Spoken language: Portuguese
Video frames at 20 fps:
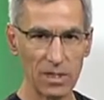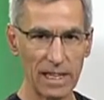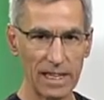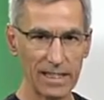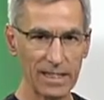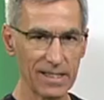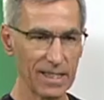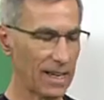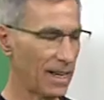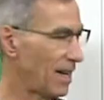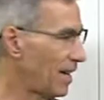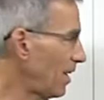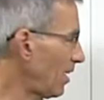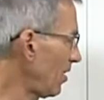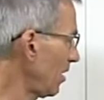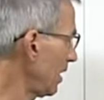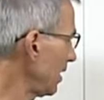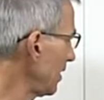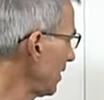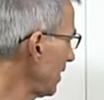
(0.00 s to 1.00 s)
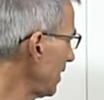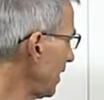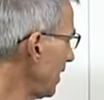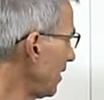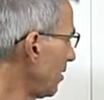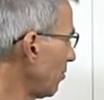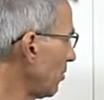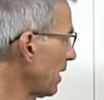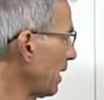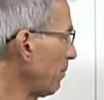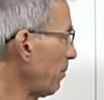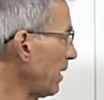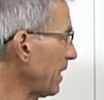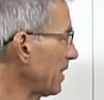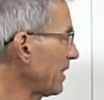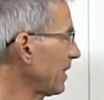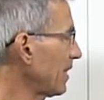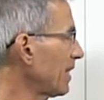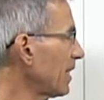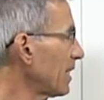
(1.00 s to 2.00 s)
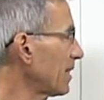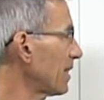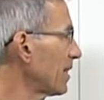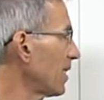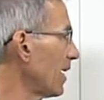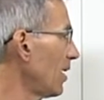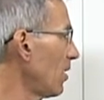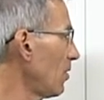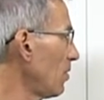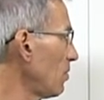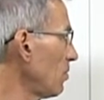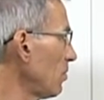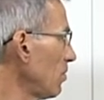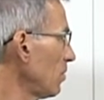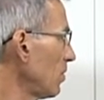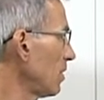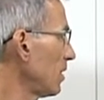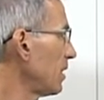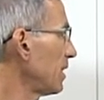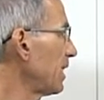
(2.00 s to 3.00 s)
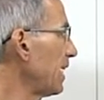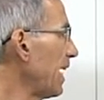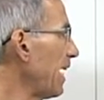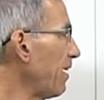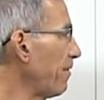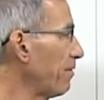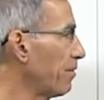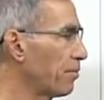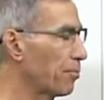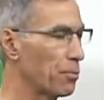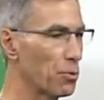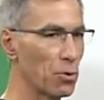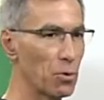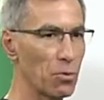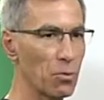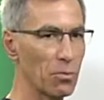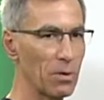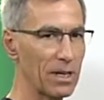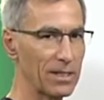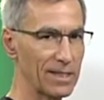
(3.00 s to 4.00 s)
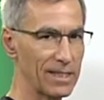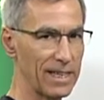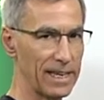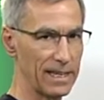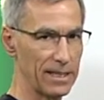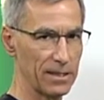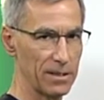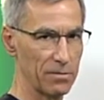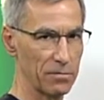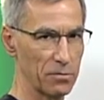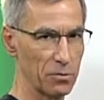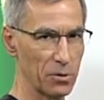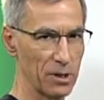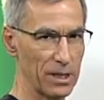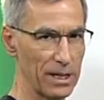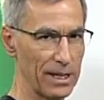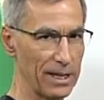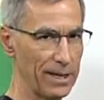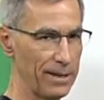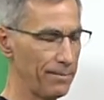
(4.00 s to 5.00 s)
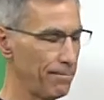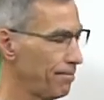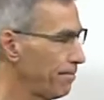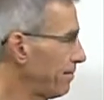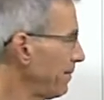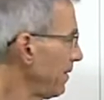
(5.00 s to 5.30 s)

dessa aula serão representação de F por uma série de Fourier,